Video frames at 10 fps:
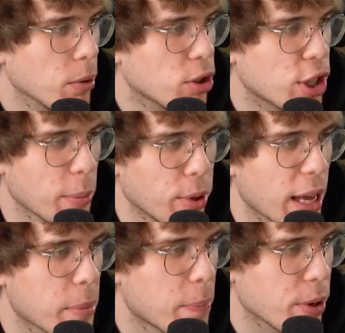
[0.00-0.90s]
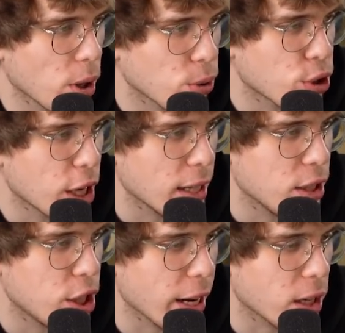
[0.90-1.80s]
potrzebujemy prochu
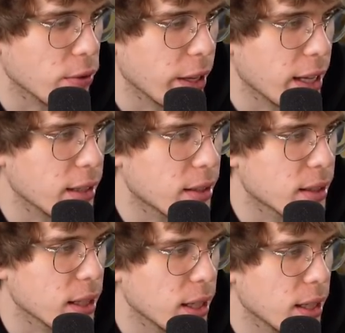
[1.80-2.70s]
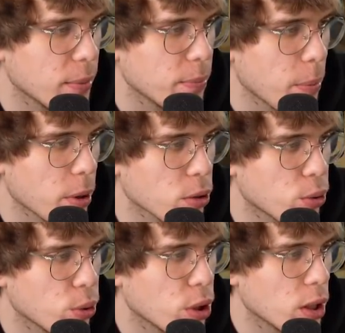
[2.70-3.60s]
strzelniczego, więc e, po
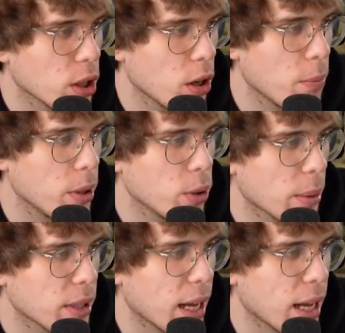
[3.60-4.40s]
prostu kombinujemy